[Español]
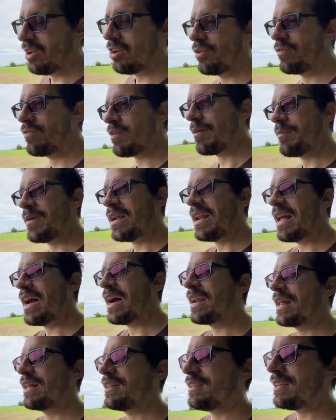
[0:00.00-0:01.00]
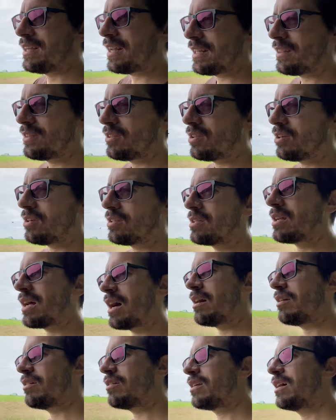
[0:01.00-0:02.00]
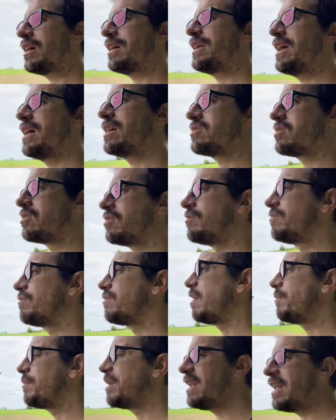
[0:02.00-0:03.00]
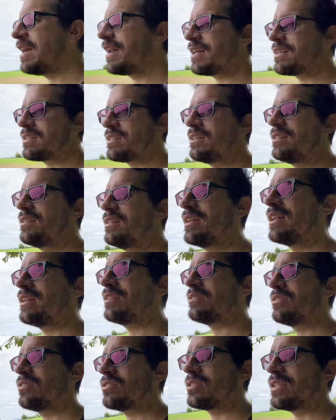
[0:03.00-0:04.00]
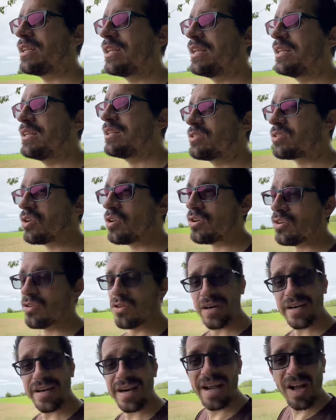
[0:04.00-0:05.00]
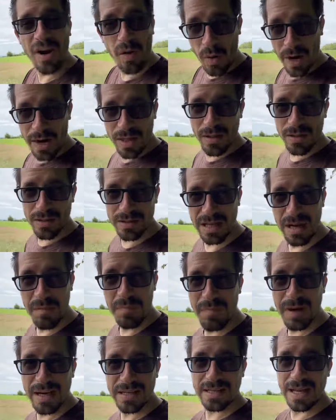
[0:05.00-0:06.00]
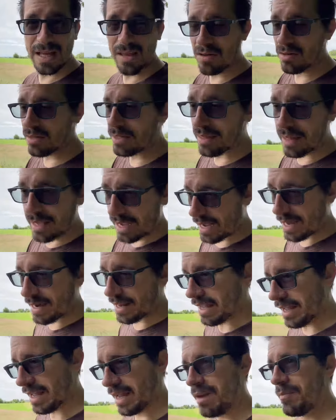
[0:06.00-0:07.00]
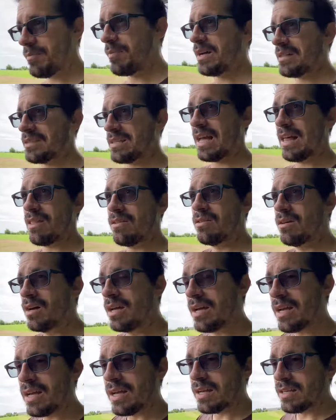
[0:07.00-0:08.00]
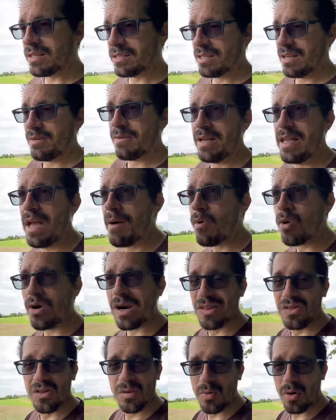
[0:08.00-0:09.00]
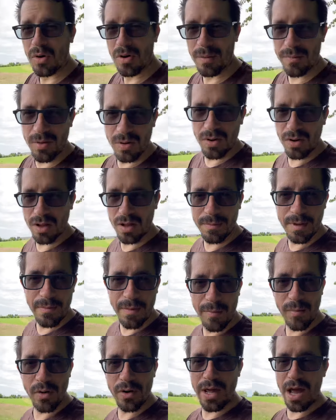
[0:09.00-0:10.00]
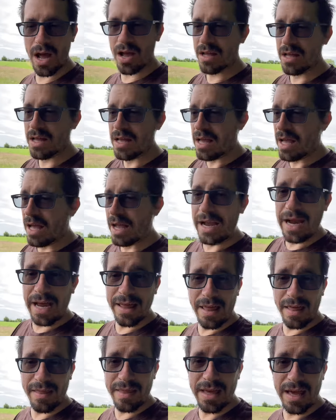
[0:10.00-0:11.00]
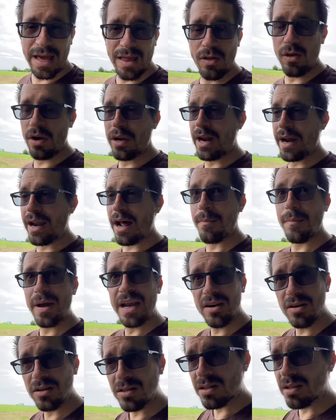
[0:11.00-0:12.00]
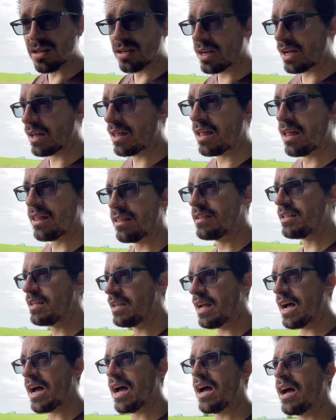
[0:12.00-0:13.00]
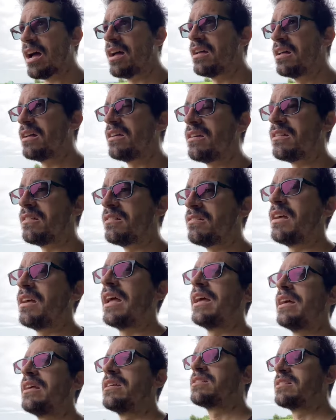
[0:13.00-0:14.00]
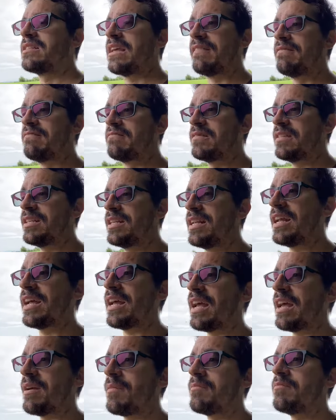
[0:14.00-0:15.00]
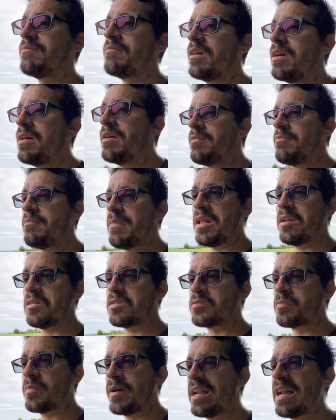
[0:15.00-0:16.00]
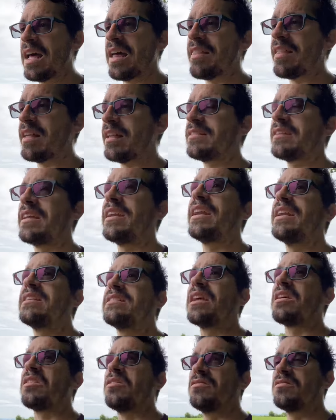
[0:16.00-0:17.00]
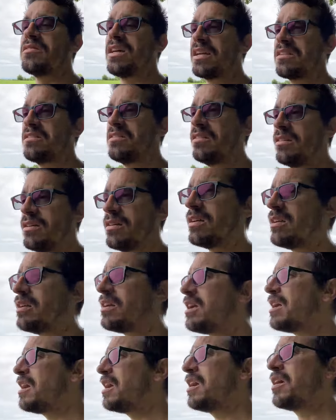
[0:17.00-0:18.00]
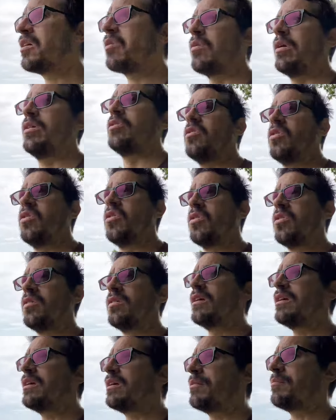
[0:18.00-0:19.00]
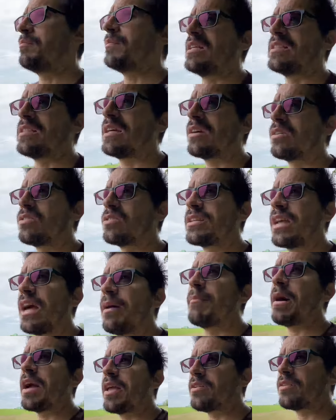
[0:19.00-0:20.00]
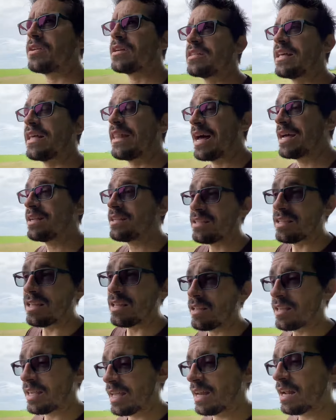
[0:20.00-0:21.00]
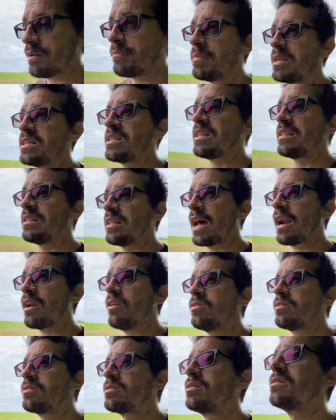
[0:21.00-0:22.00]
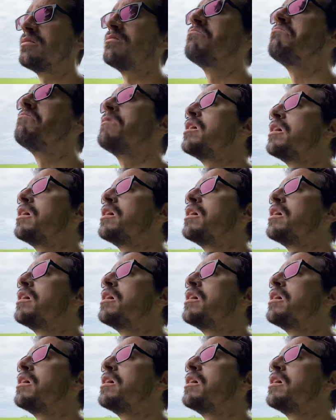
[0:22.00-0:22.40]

Los familiares directos ahora ya son familiares indirectos y son recuerdos del pasado y dejaré que el pasado se vaya borrando poco a poco de mi memoria. Cada día dolerá menos, cada día eh, sentiré menos pena de tener ese contacto. Cuando mis hijos sean mayores de edad y quieran visitarlos,